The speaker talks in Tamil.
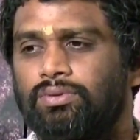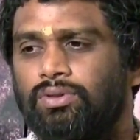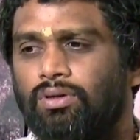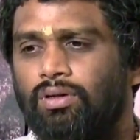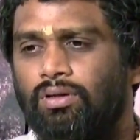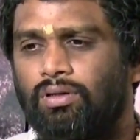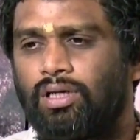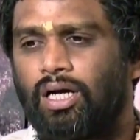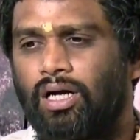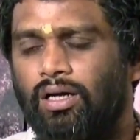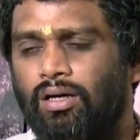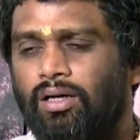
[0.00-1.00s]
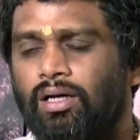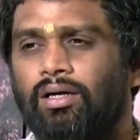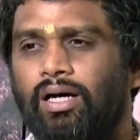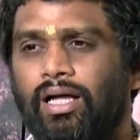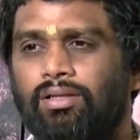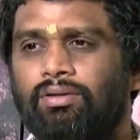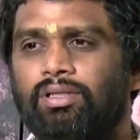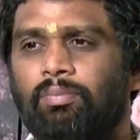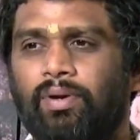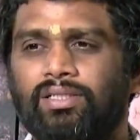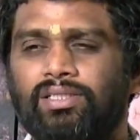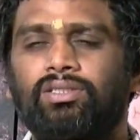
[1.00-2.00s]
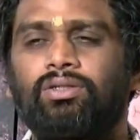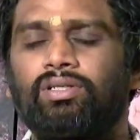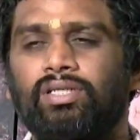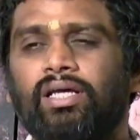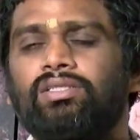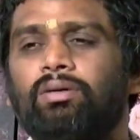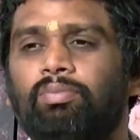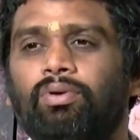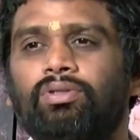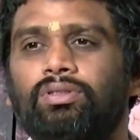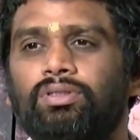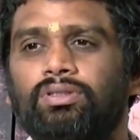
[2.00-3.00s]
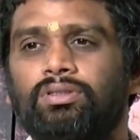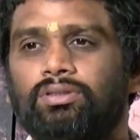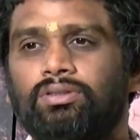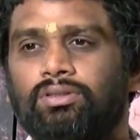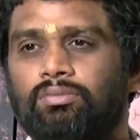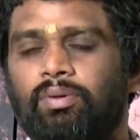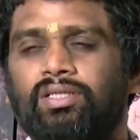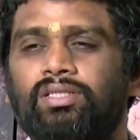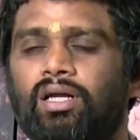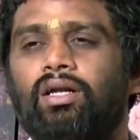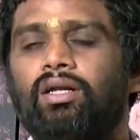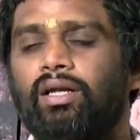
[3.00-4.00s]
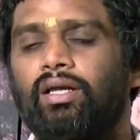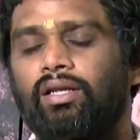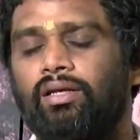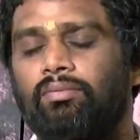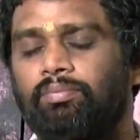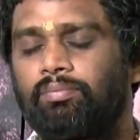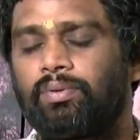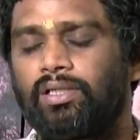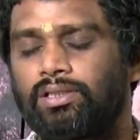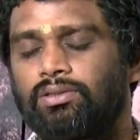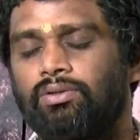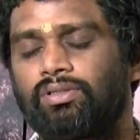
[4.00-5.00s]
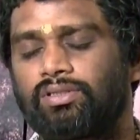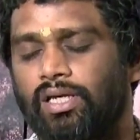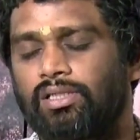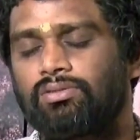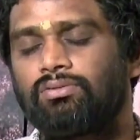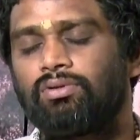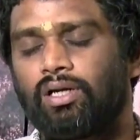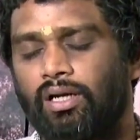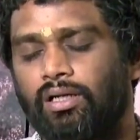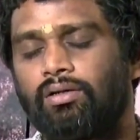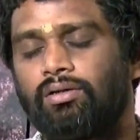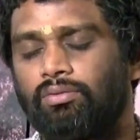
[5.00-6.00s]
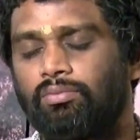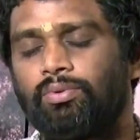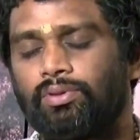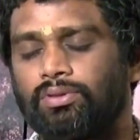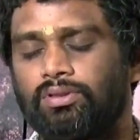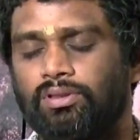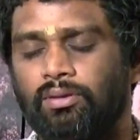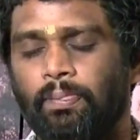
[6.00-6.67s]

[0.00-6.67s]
ஸோ அது வந்து ப்ராஜெக்டோட சைஸை பொறுத்து பேசுகிறாங்கன்னு நினைக்கிறேன் ப்ராஜெக்டோட சைஸும் கண்டென்ட்டும் பொறுத்து